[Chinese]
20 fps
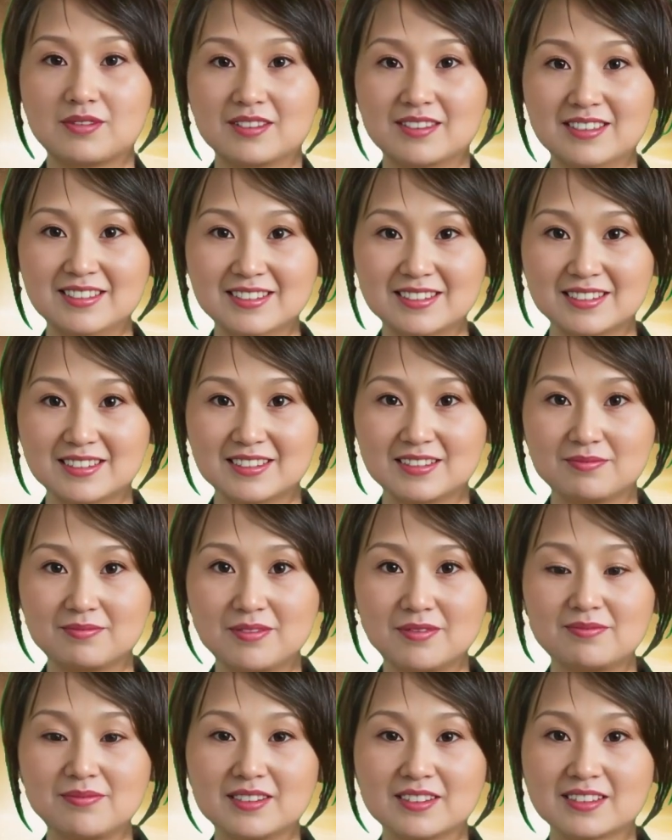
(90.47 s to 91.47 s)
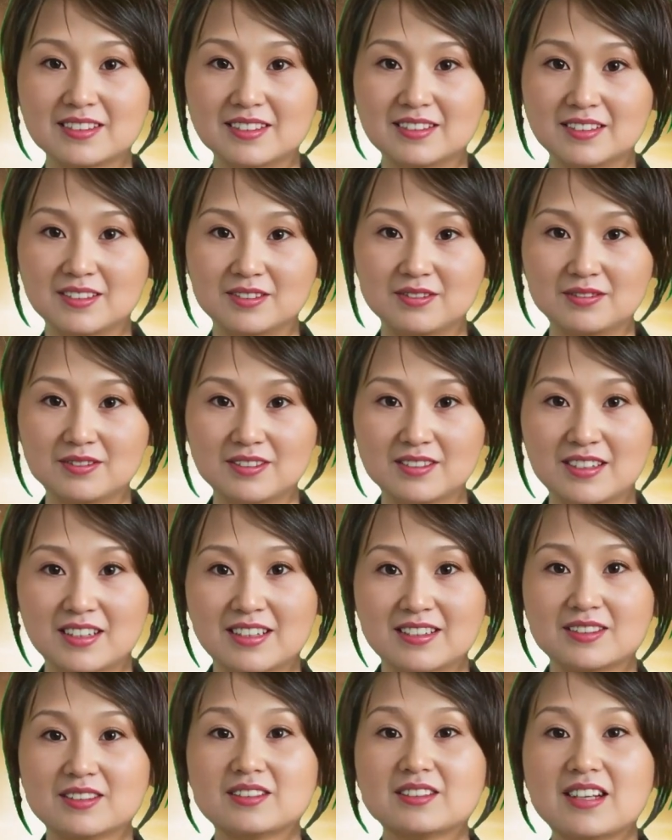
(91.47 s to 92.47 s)
新闻播报二。
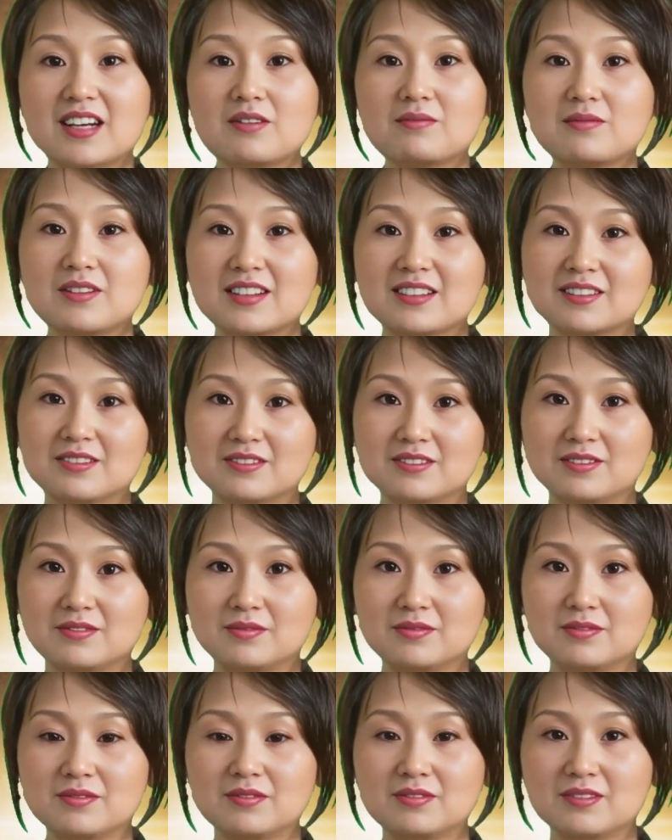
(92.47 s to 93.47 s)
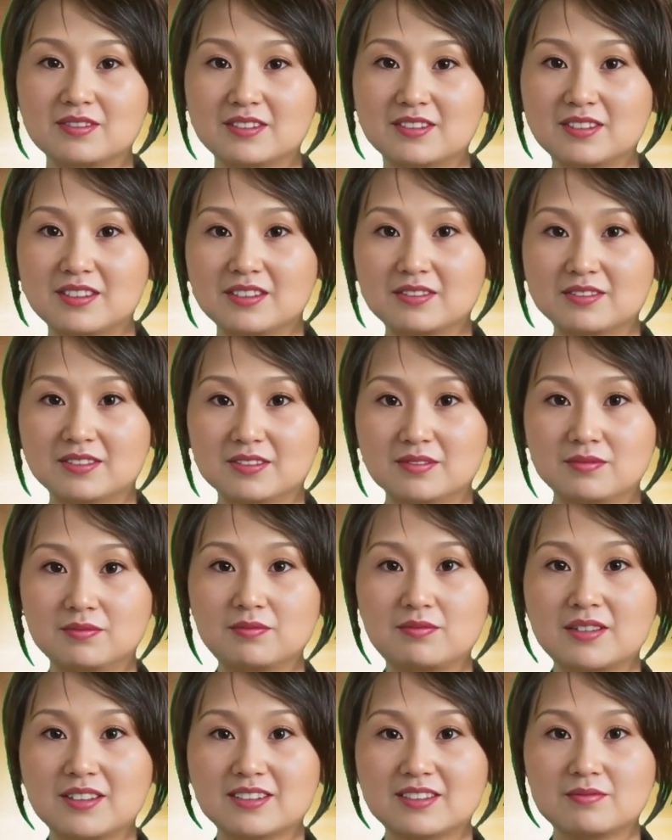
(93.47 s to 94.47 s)
台湾海巡署副署长张
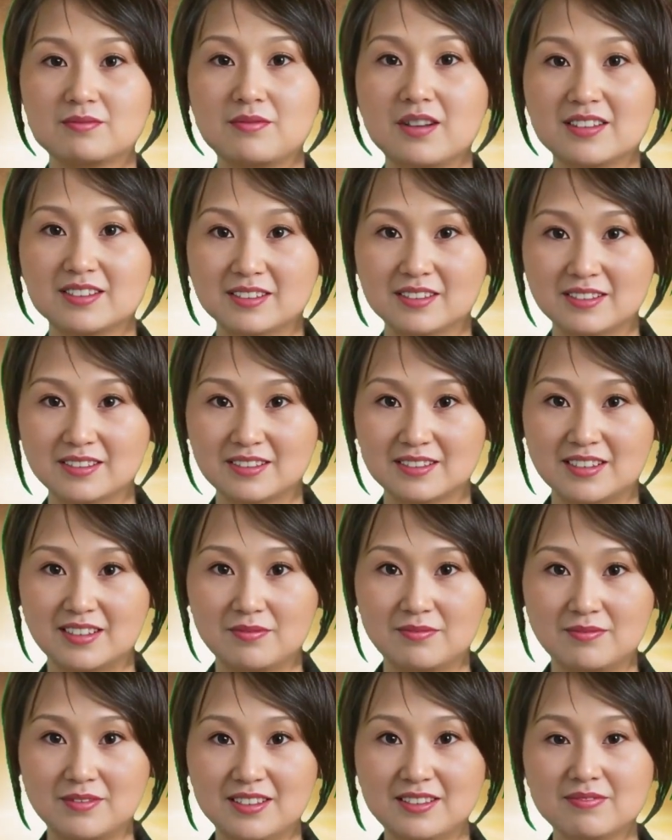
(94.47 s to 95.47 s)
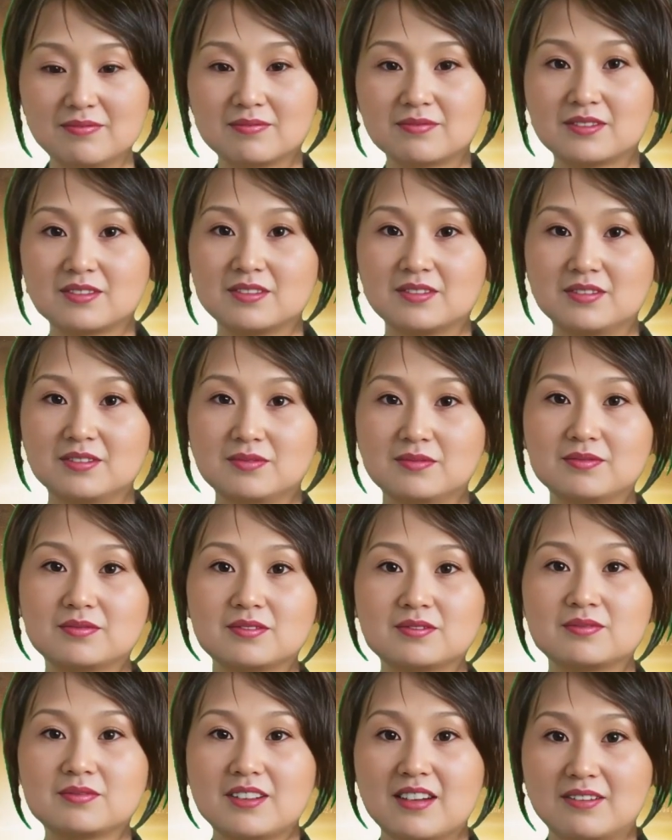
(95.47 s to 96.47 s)
松龙在立法院表示，
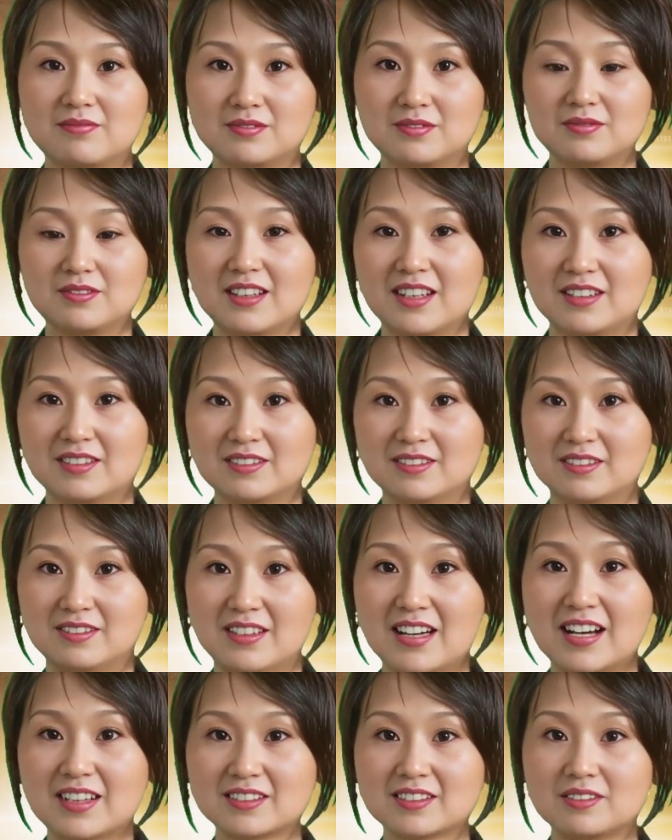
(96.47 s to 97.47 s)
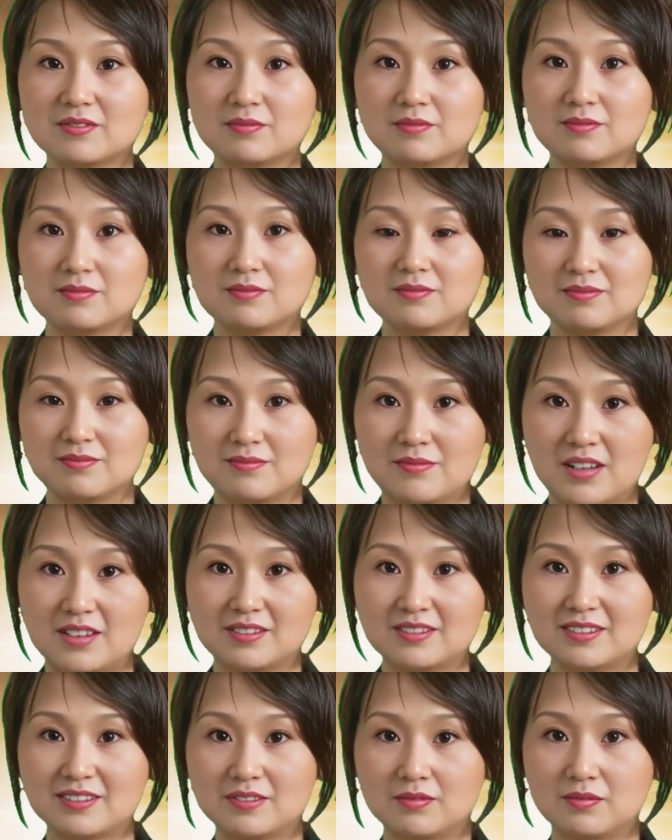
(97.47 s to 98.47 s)
中国三艘渔船于三月六
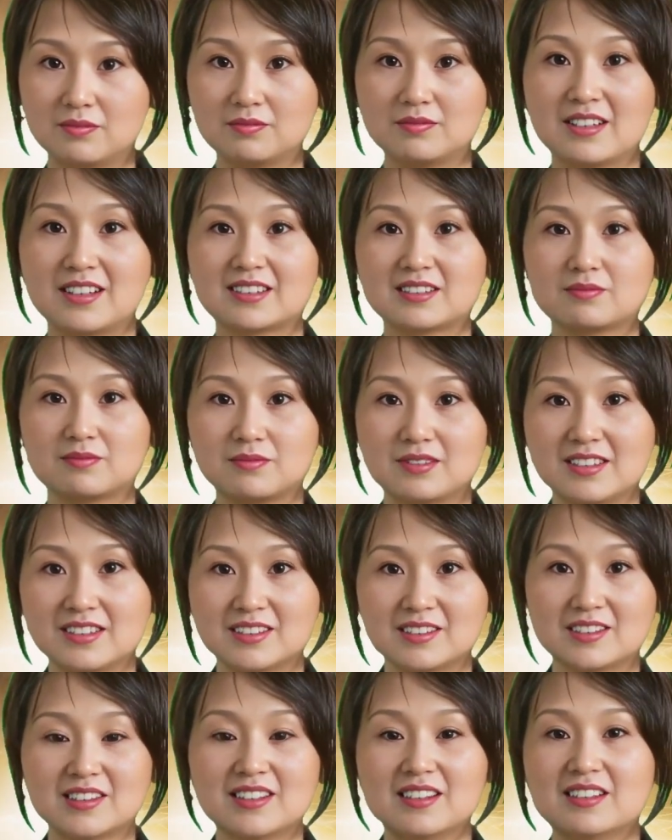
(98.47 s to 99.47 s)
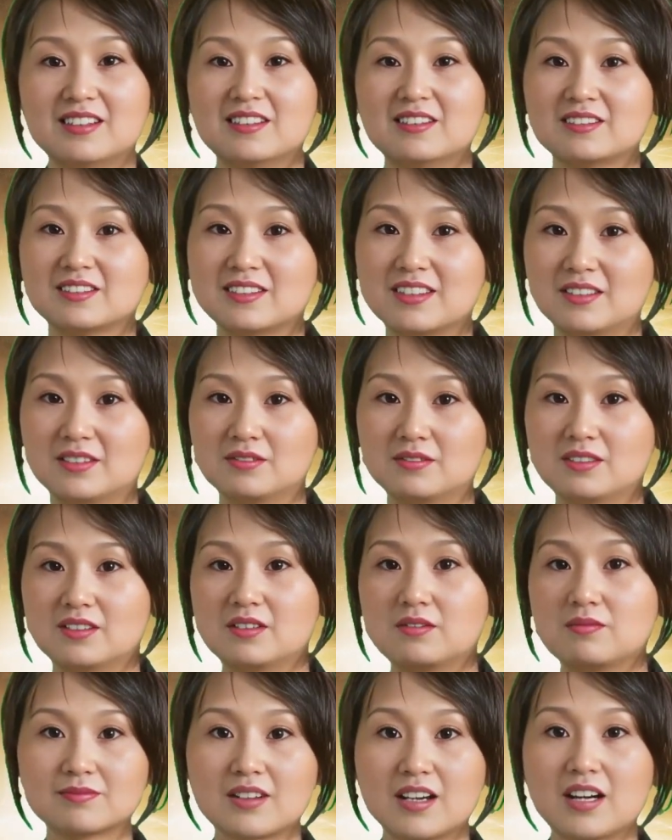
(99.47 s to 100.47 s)
日闯入了台湾领海，
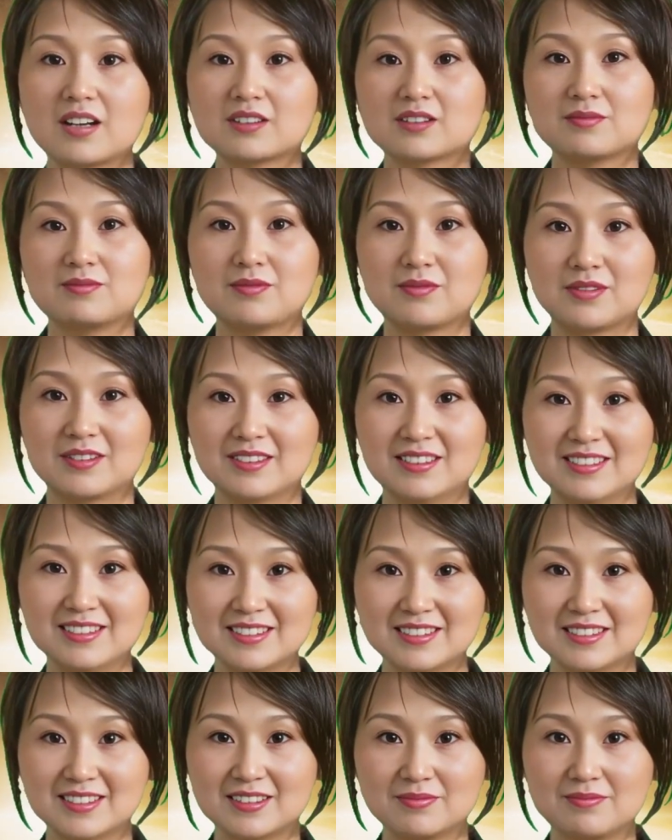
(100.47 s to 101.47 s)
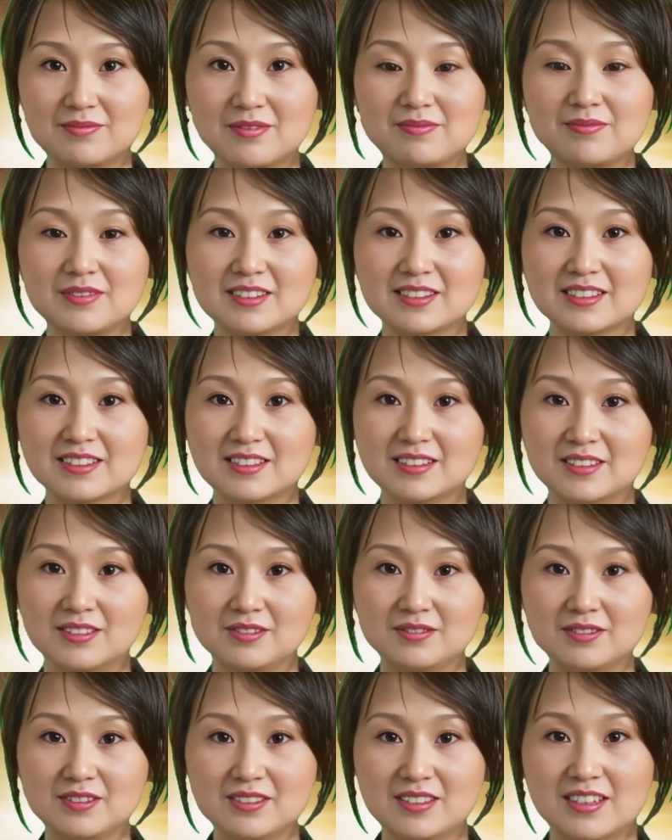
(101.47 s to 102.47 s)
早上七点进入了台湾的十
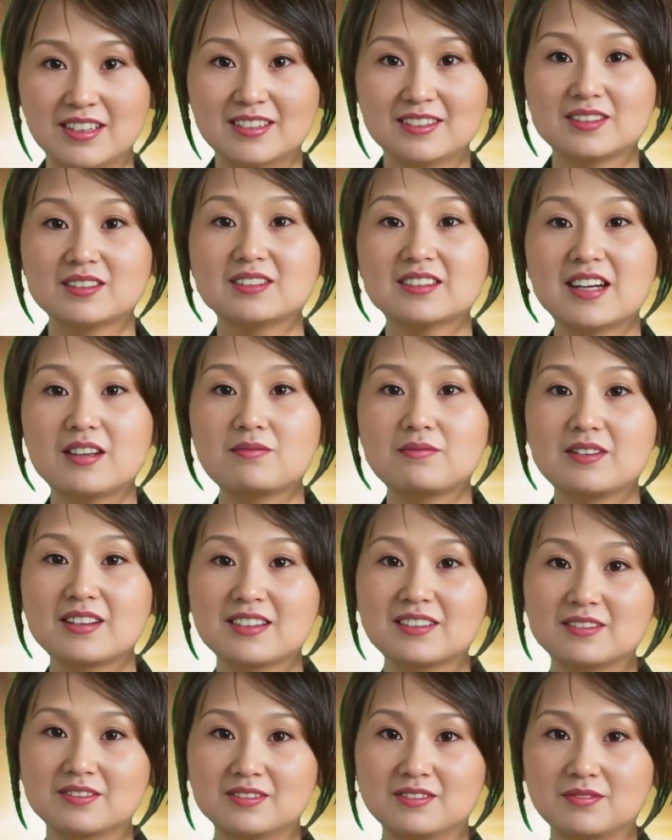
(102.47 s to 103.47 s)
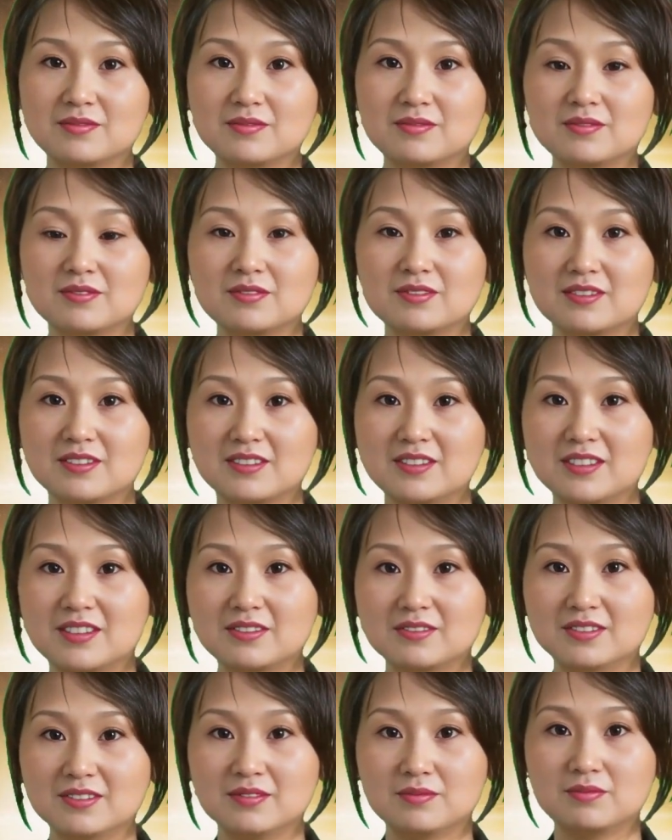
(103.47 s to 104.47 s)
二海里，下午两点进入
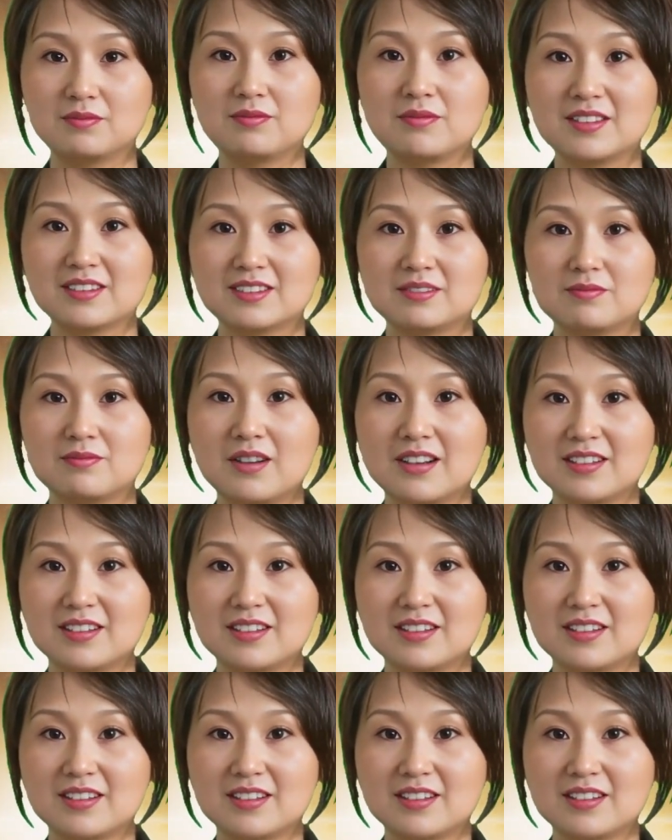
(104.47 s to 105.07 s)
了六海里。